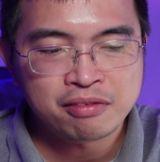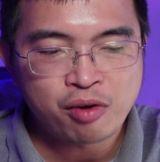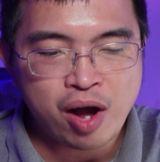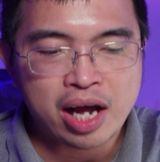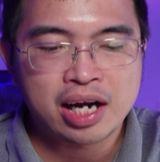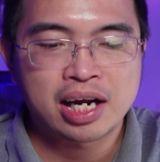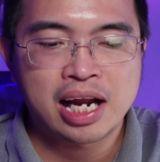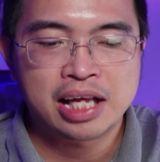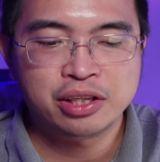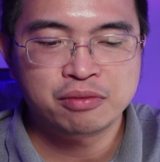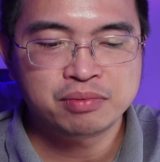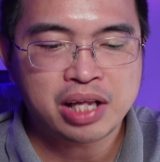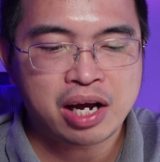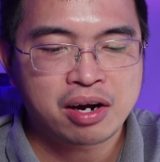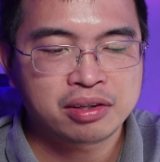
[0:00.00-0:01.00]
hoặc là
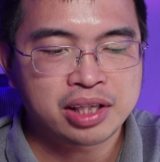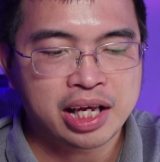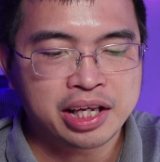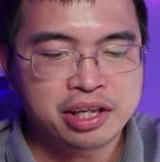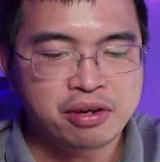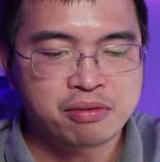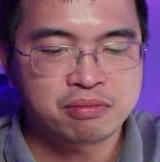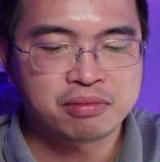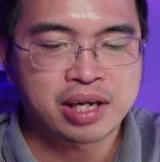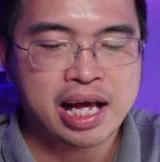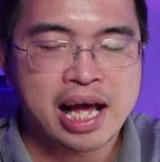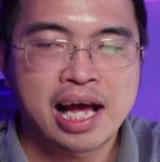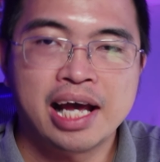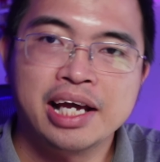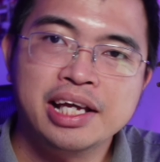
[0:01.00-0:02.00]
chúng ta có thể dùng
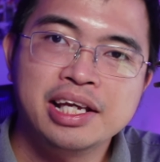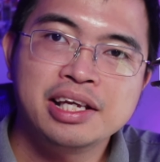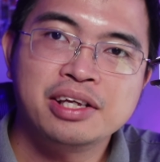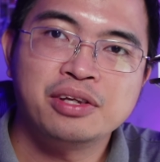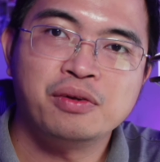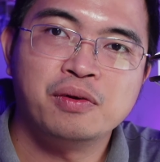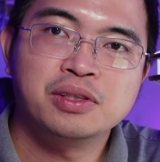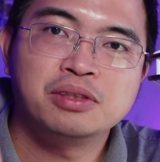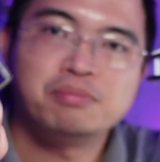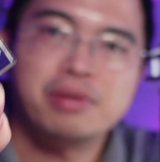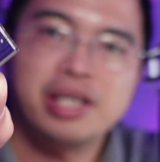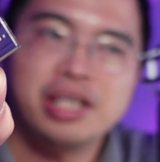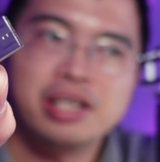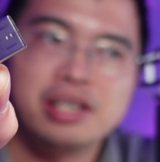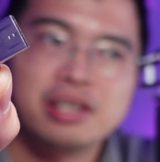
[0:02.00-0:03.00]
cái USB
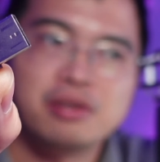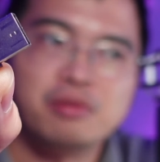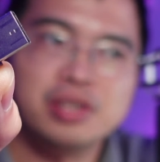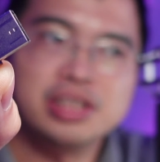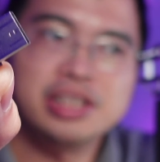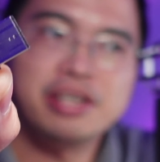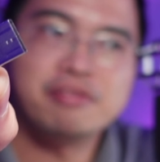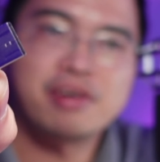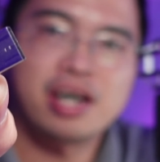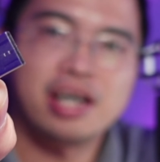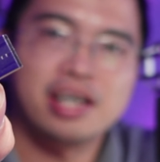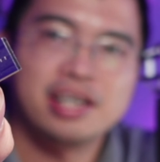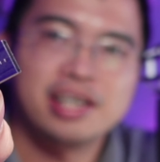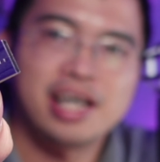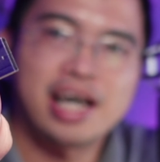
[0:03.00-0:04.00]
receiver
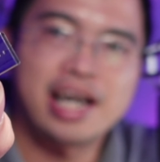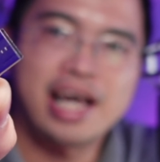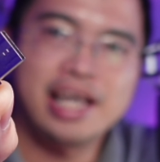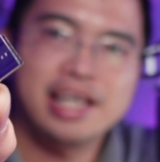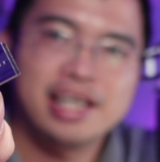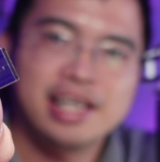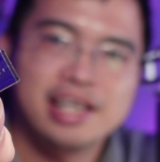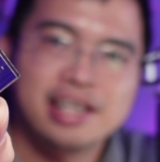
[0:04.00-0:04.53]
ở đây